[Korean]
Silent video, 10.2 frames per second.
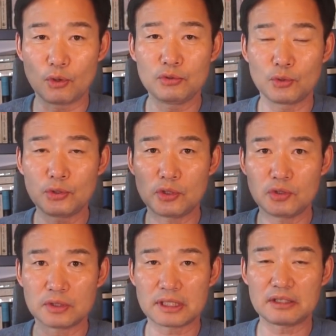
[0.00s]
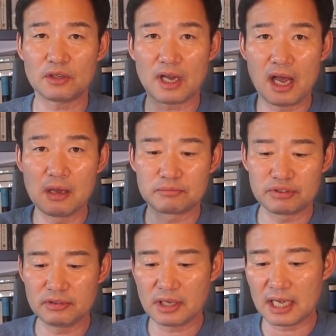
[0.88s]
노, 논현동 사조가
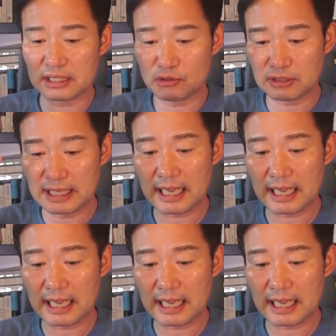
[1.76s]
불가한 이유